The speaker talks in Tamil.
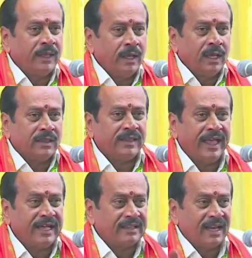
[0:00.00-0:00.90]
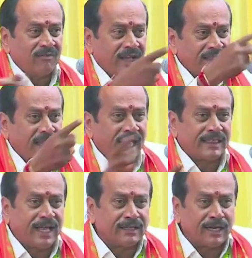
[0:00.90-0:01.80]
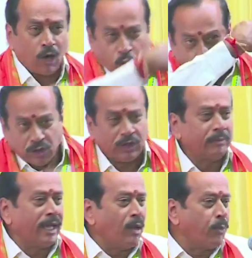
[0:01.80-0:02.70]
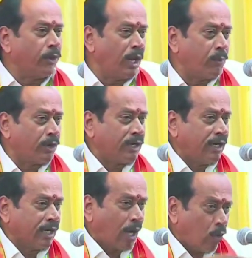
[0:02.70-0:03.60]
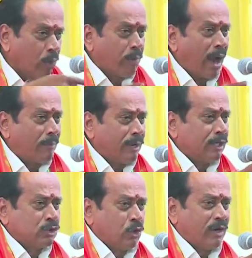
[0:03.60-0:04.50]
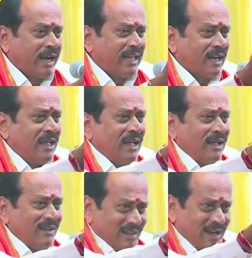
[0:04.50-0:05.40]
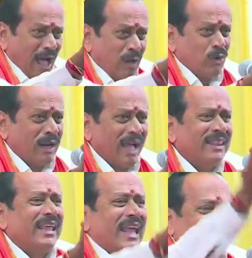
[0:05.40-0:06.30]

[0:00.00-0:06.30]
தேர்தல் வந்தால் தேர்தலில் கோட்டுக்கு மேலே புனல் போட்டு கவுல் பிராமணன் சொல்கிறாரு ராகுல் காந்தி எங்கடான்னு